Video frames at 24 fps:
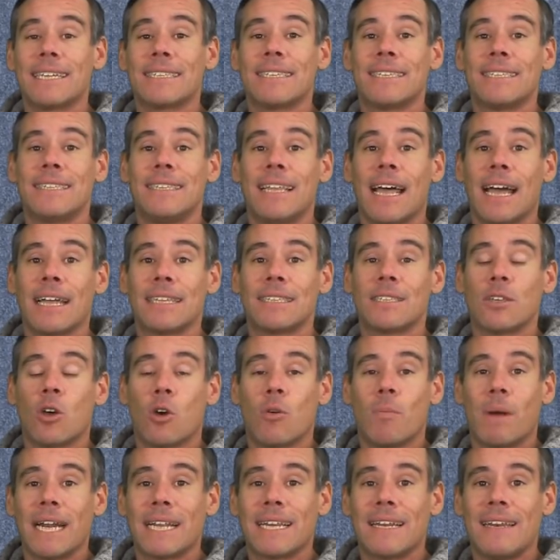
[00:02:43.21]
dass es nachts
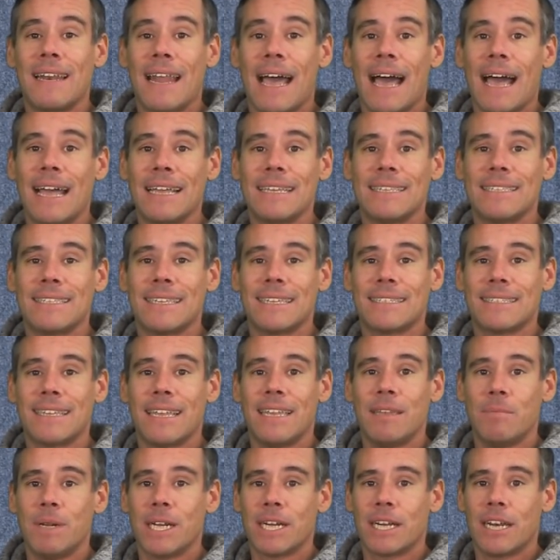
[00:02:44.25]
auch mal klar ist, dass der
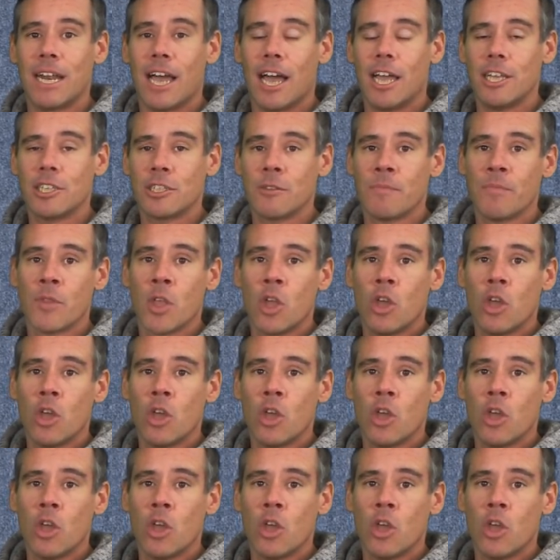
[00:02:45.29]
Himmel klar ist.